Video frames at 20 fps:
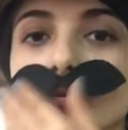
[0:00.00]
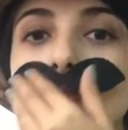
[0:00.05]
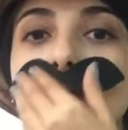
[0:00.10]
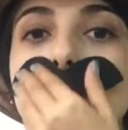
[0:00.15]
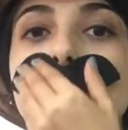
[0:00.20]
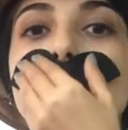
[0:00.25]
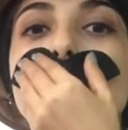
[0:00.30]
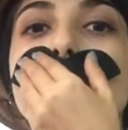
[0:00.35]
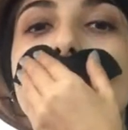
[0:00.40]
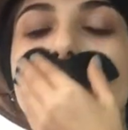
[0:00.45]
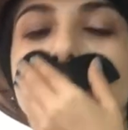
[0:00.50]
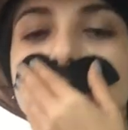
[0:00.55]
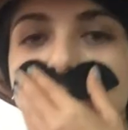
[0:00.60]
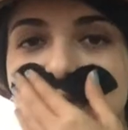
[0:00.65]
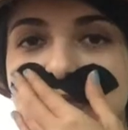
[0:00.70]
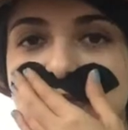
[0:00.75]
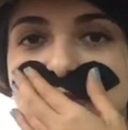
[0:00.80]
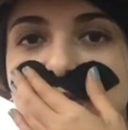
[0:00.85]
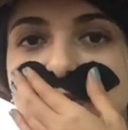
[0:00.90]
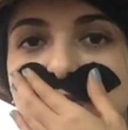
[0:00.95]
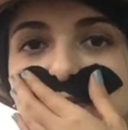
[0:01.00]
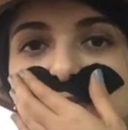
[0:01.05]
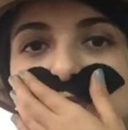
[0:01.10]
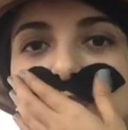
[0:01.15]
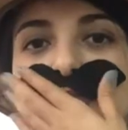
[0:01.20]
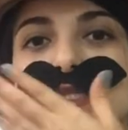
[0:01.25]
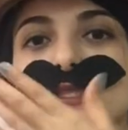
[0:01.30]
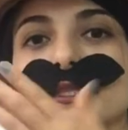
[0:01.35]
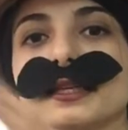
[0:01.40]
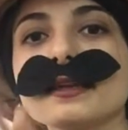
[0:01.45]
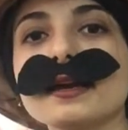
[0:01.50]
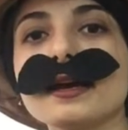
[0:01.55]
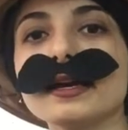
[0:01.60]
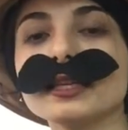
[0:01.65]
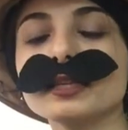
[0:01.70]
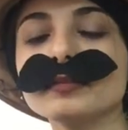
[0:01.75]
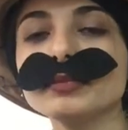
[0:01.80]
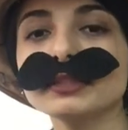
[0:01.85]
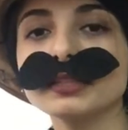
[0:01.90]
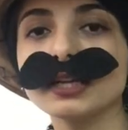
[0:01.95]
Bu böyle olmaz. Biz seni
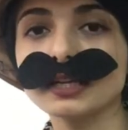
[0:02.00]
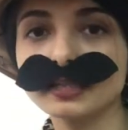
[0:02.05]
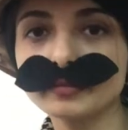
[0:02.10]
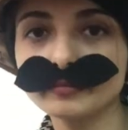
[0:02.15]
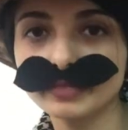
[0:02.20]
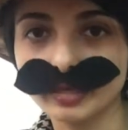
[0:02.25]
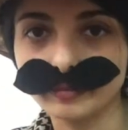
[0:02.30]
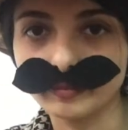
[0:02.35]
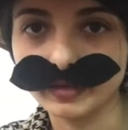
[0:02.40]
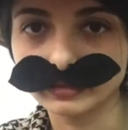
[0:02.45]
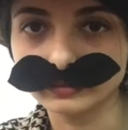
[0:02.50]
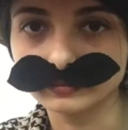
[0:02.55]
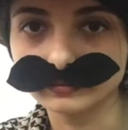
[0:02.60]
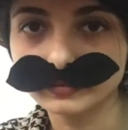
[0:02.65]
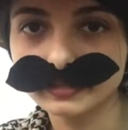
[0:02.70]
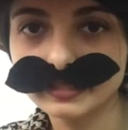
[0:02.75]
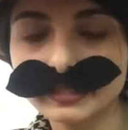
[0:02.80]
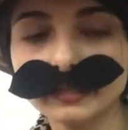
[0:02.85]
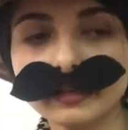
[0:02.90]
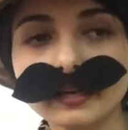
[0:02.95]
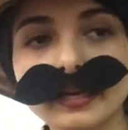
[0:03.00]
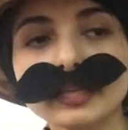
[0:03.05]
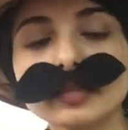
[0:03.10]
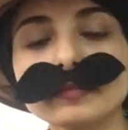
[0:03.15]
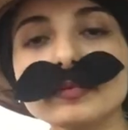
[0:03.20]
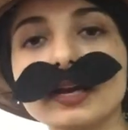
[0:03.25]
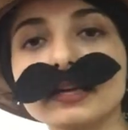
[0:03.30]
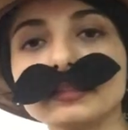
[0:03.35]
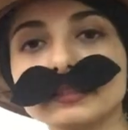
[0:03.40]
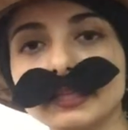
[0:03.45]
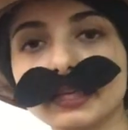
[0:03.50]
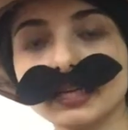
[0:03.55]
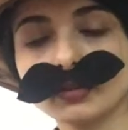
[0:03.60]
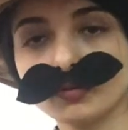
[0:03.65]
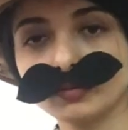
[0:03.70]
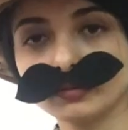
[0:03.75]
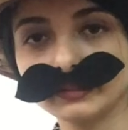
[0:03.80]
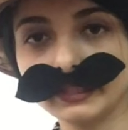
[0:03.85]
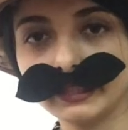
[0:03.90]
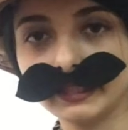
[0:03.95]
ayrı bir takım yapalım. Seni ayrı bir adaya
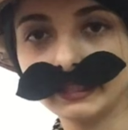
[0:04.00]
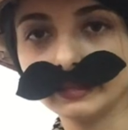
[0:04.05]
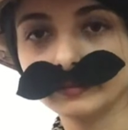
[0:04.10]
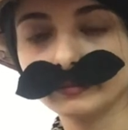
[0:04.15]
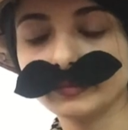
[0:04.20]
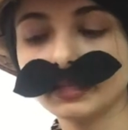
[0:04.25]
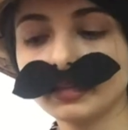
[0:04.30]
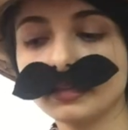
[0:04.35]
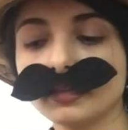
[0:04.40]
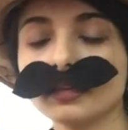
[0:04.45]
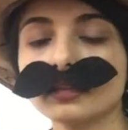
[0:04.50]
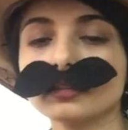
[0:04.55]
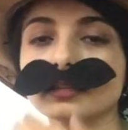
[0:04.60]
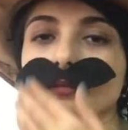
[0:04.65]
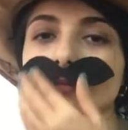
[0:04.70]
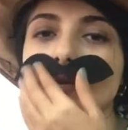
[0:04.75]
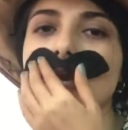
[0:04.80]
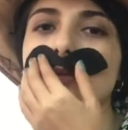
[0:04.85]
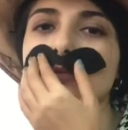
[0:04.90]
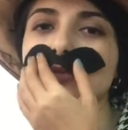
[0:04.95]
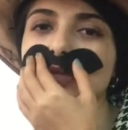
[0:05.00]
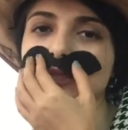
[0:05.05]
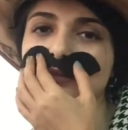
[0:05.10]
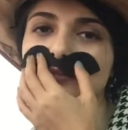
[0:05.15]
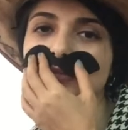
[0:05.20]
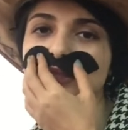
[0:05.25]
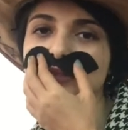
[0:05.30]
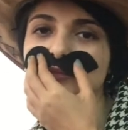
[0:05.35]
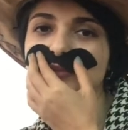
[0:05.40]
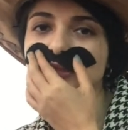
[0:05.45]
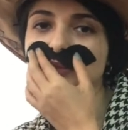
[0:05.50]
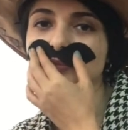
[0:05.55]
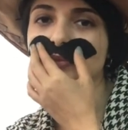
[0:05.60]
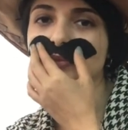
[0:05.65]
gönderelim. Tabi kabul etmedim